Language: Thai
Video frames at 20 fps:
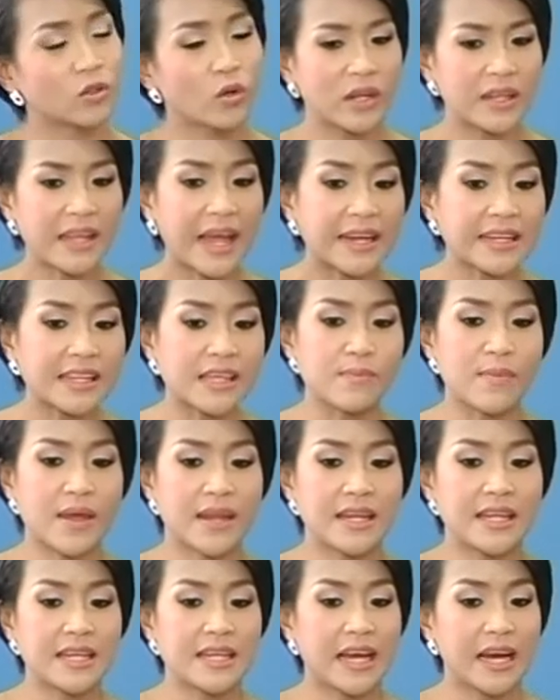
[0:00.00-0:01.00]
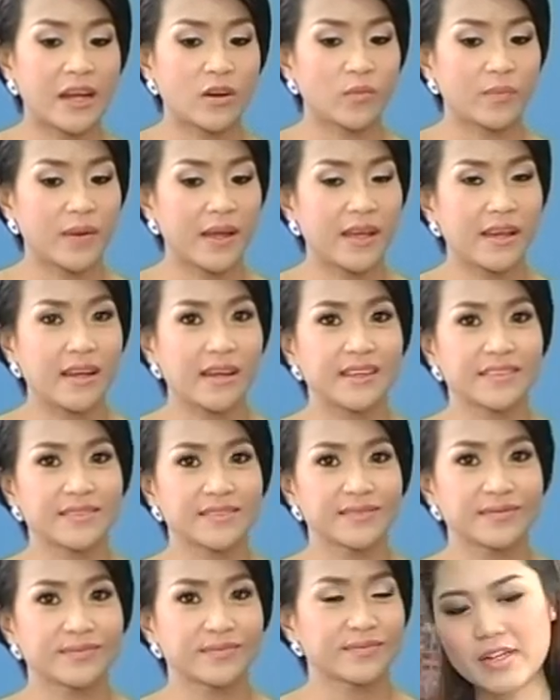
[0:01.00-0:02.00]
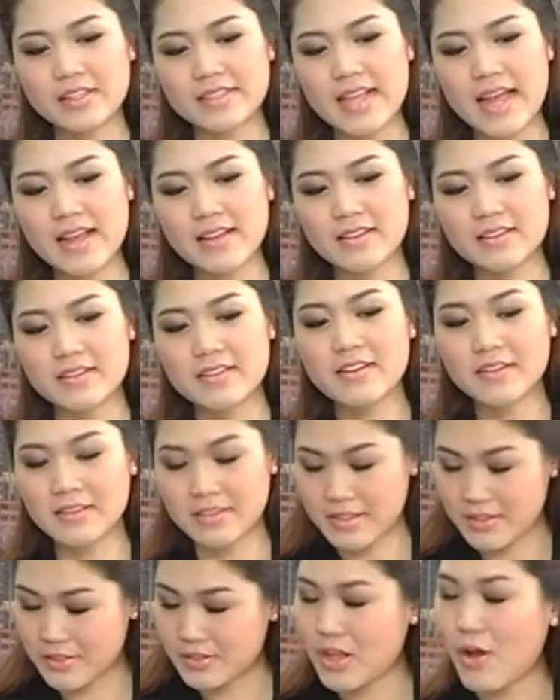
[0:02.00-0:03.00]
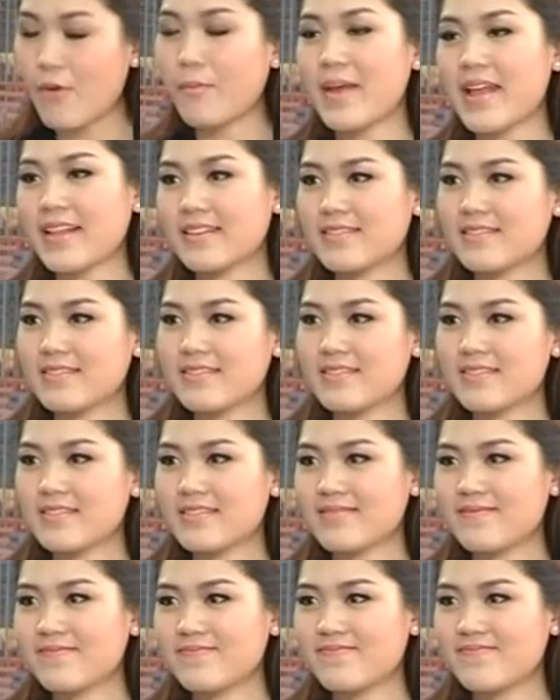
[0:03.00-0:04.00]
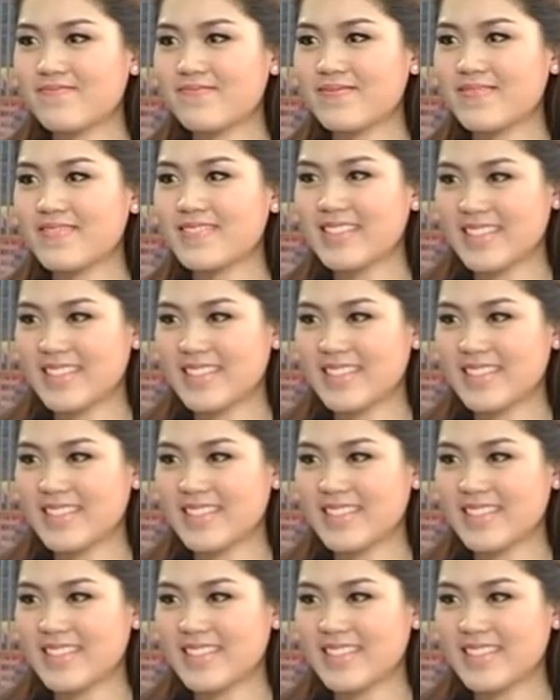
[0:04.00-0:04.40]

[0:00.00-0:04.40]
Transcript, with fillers: ตัวนี้ทานกี่เม็ดดีคะน้องเป้ ก็สัก 1-2 เม็ดอืมก็โอเค